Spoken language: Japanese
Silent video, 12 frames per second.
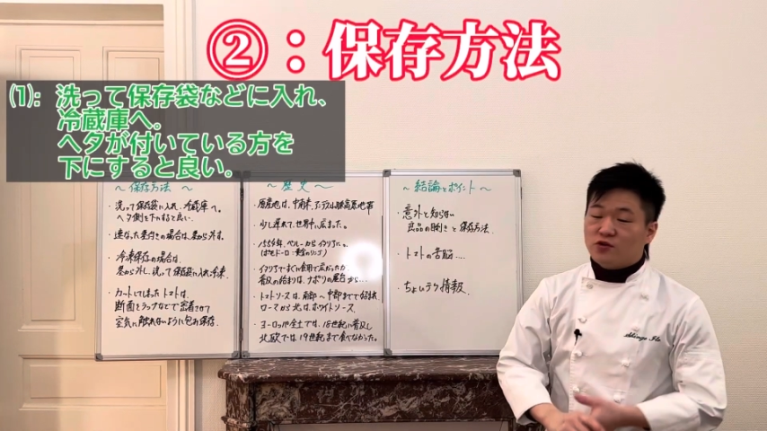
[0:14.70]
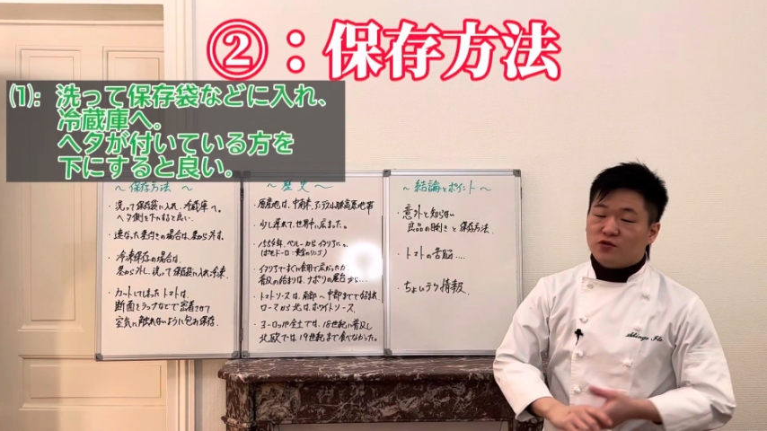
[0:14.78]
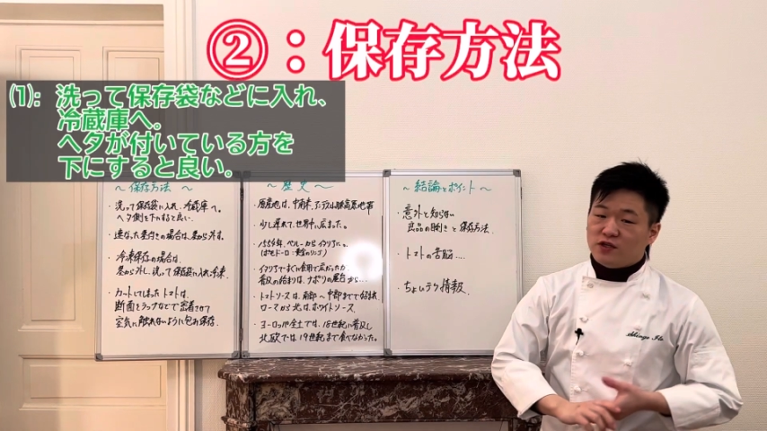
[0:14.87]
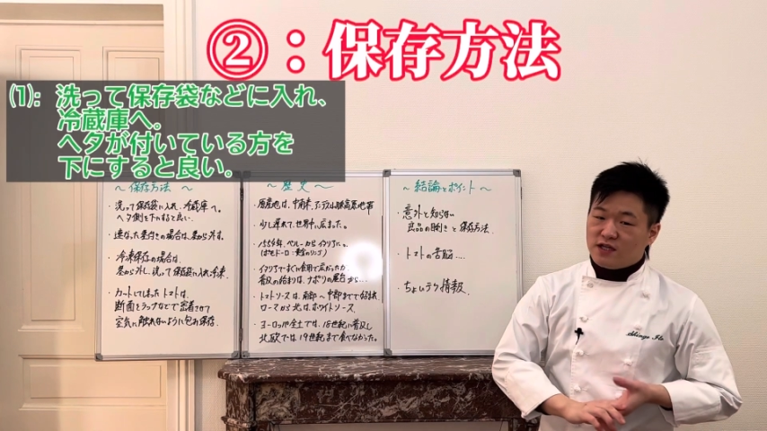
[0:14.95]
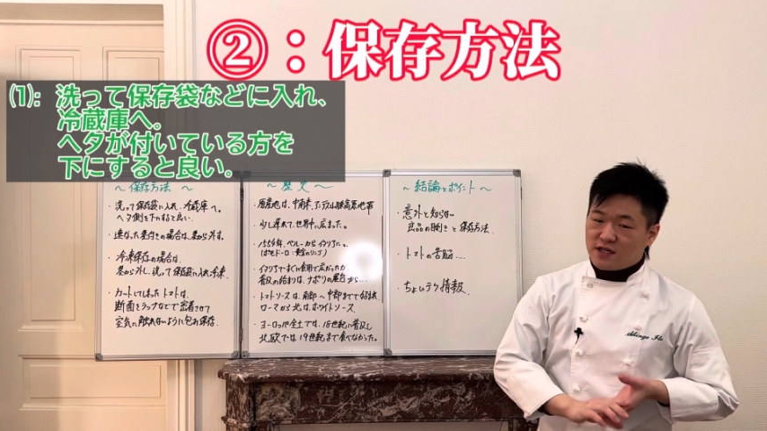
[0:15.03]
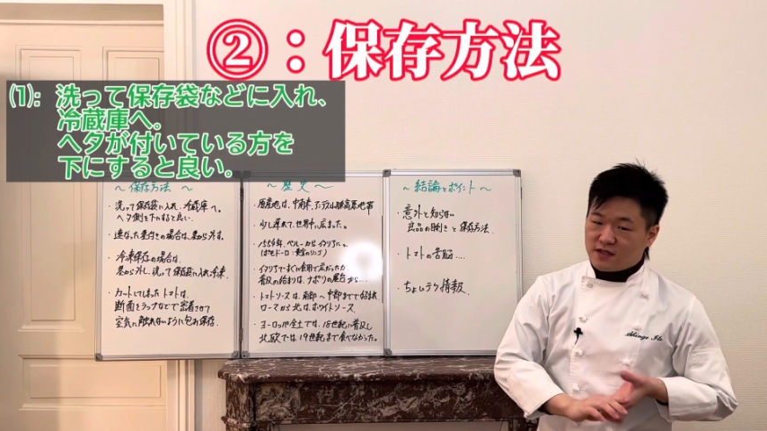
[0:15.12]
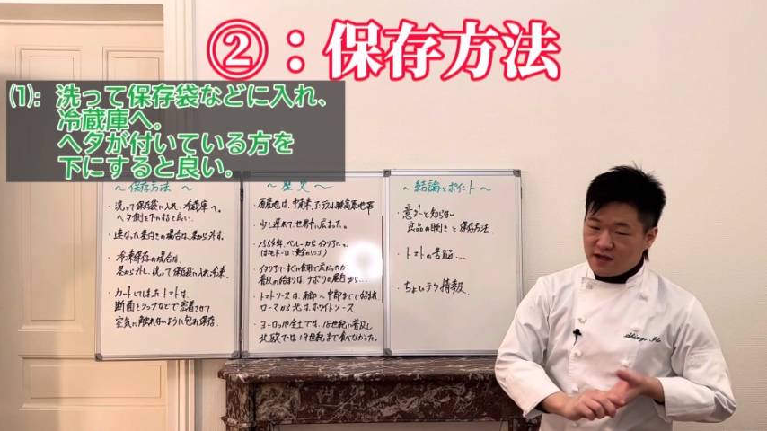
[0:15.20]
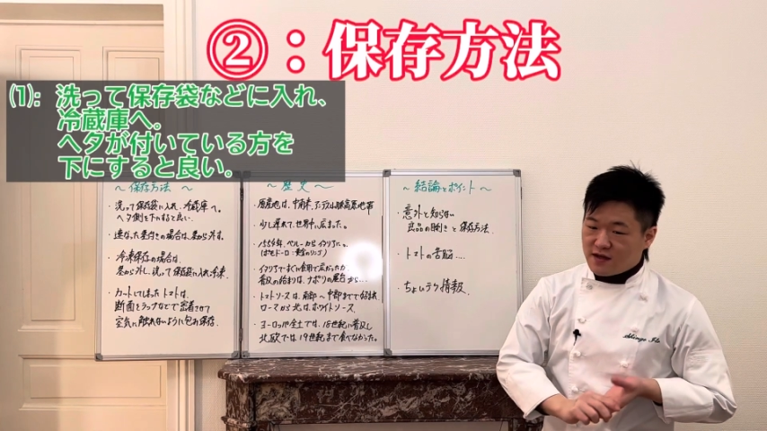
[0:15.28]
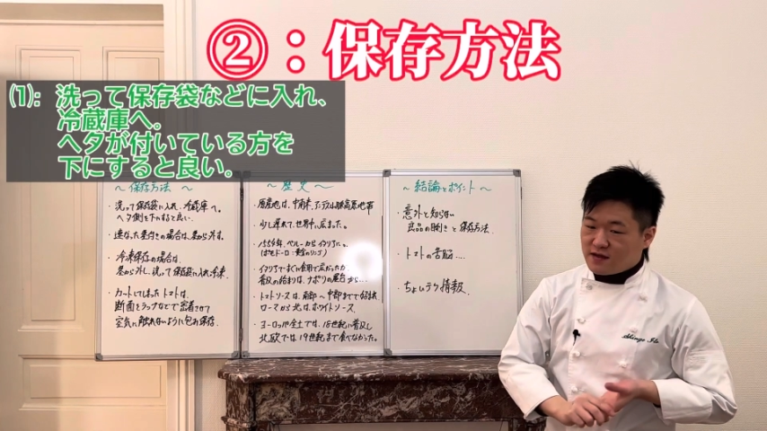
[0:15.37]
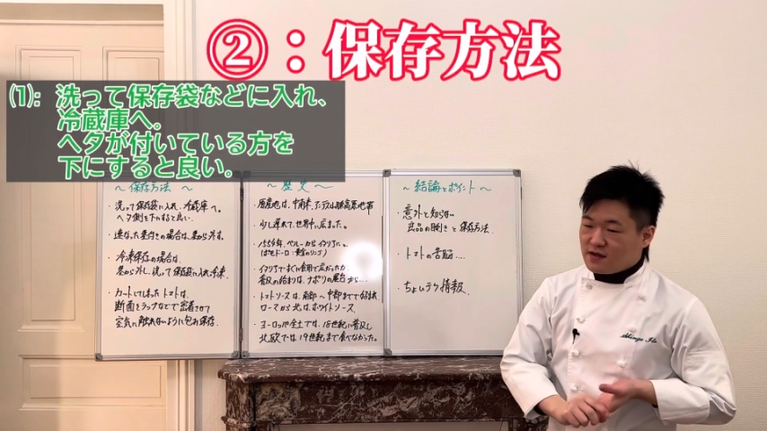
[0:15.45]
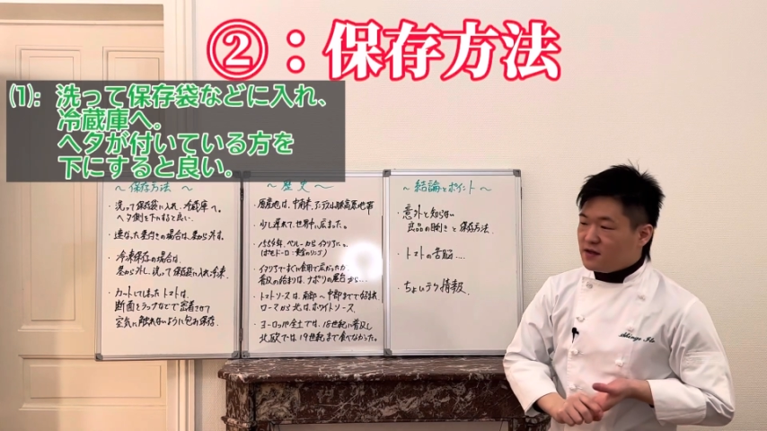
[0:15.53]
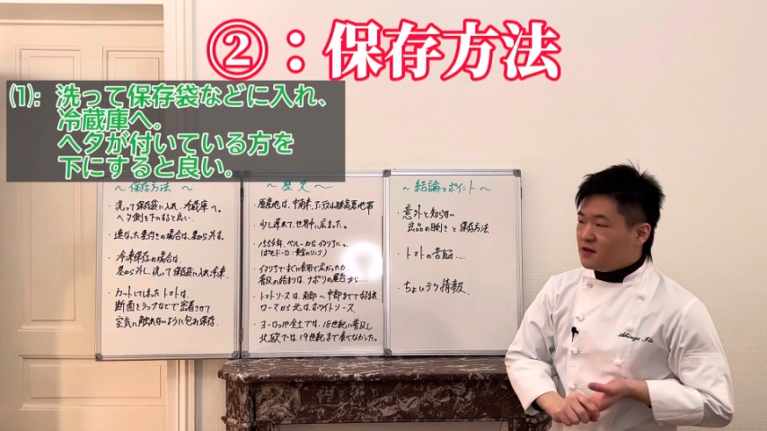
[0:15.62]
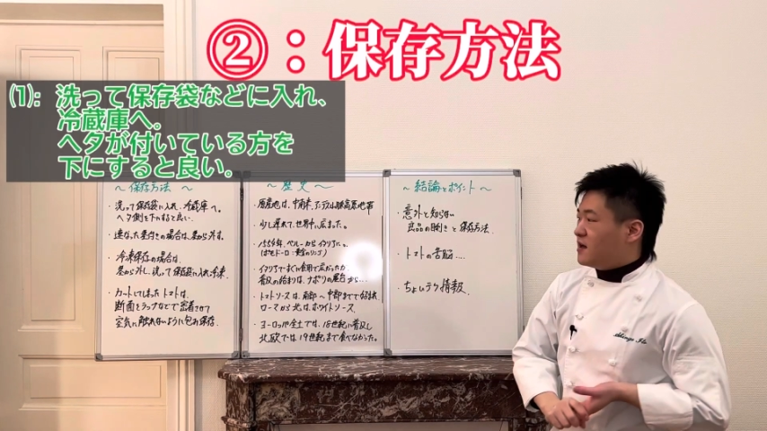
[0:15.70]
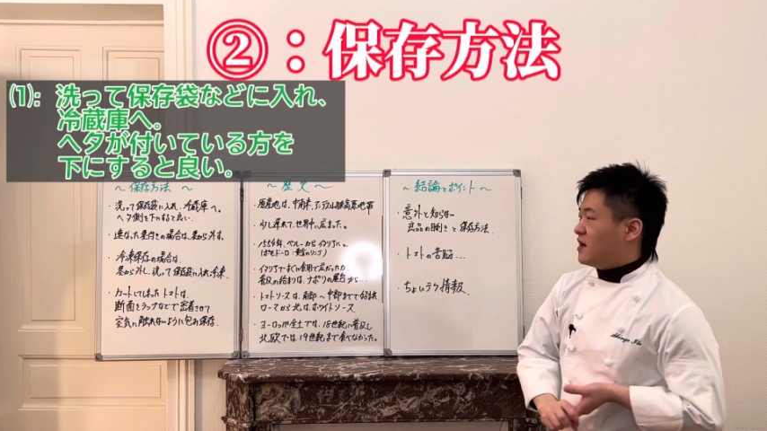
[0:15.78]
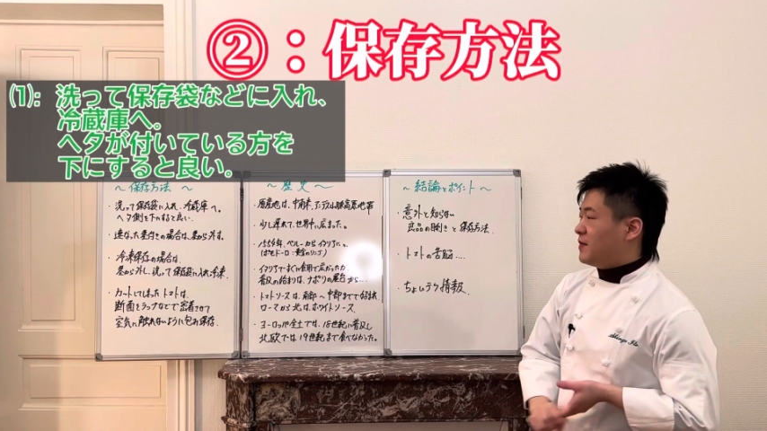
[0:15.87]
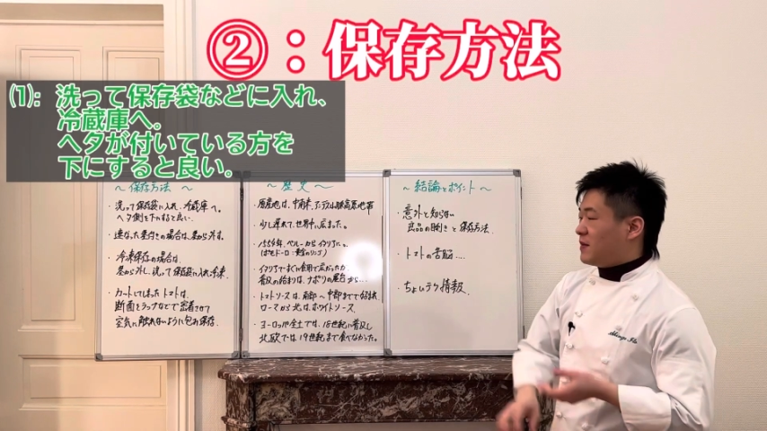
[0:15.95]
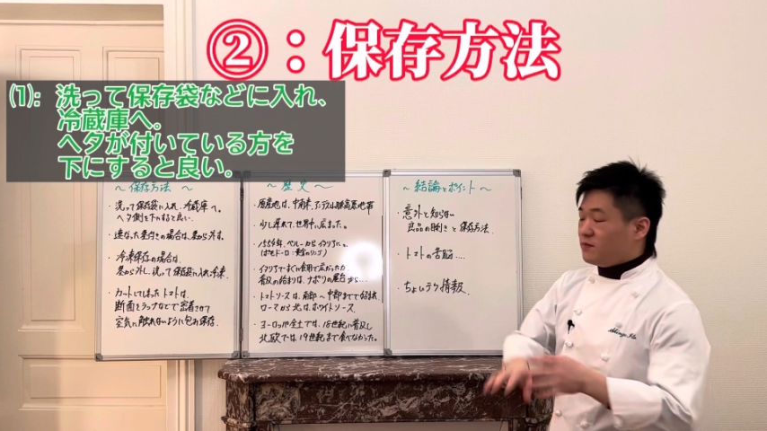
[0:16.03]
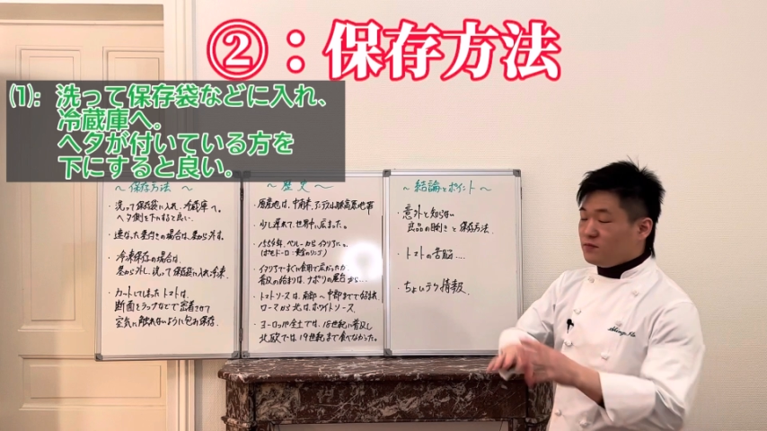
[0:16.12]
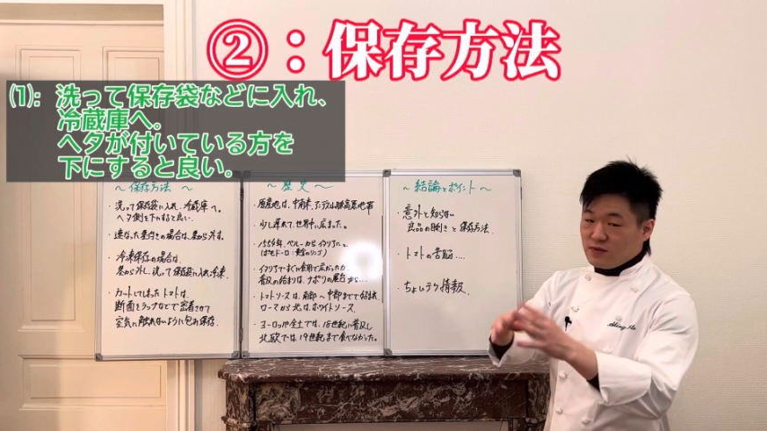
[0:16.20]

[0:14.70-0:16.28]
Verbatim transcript: に入れて、まあ、